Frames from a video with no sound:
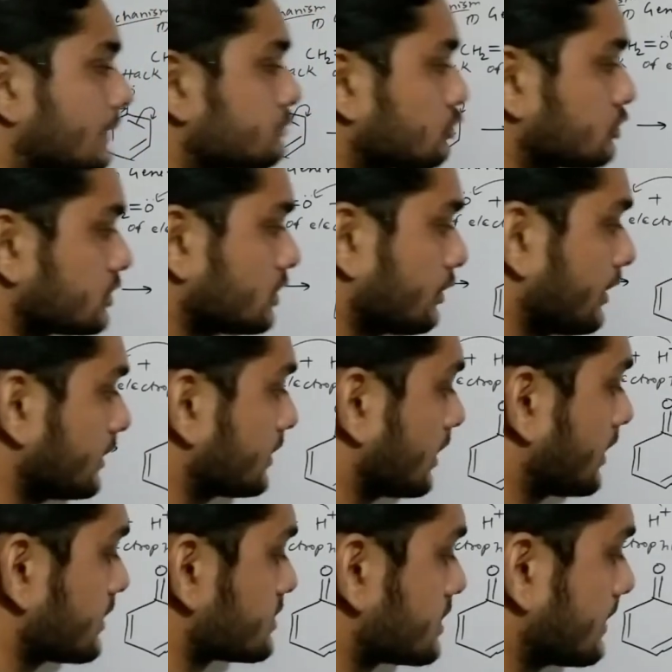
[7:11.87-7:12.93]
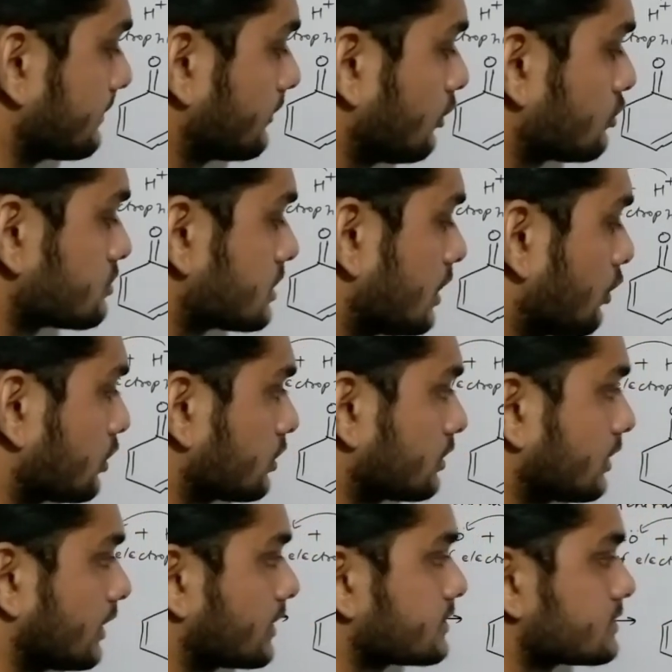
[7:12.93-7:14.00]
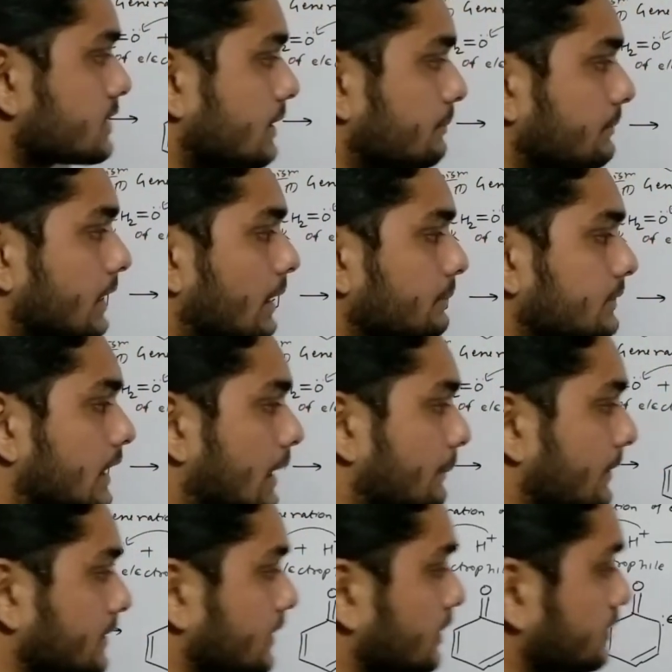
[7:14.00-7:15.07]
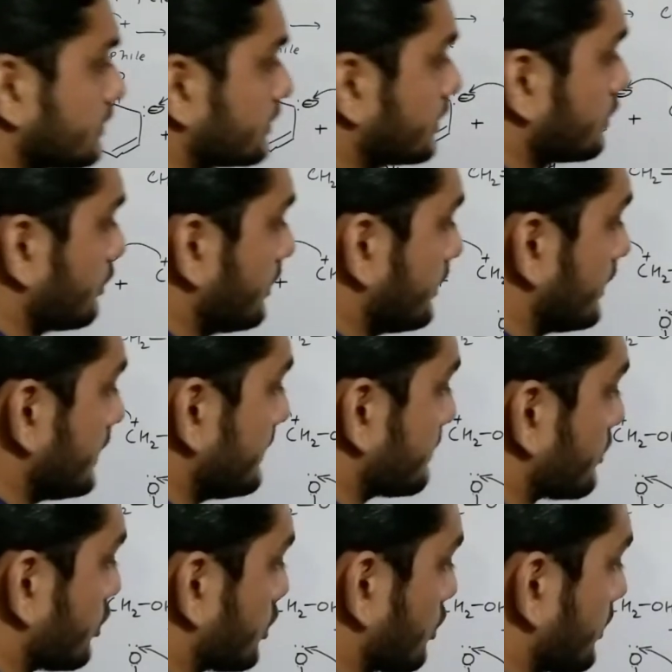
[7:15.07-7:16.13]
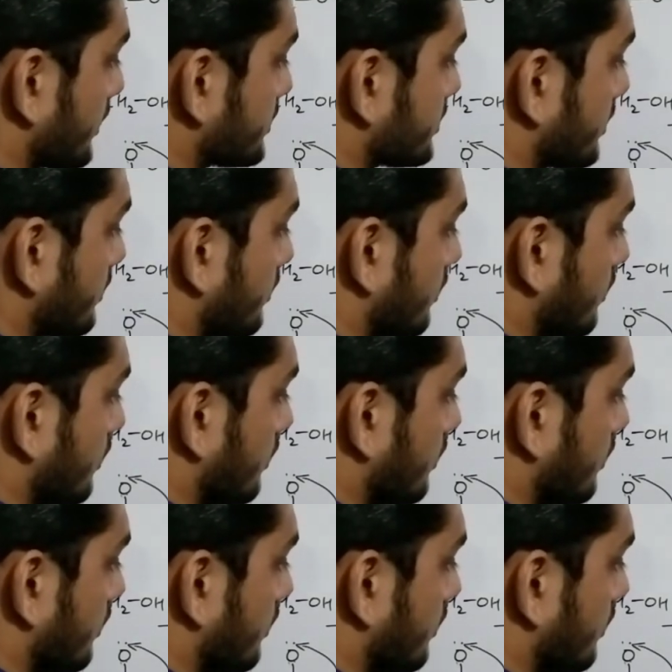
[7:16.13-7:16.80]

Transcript: पर आप सोच रहे हो कि थर्ड स्टेप कौन सा होगा तो थर्ड स्टेप में आप यहाँ पर ये लिख सकते हो कि डी प्रोटोनेशन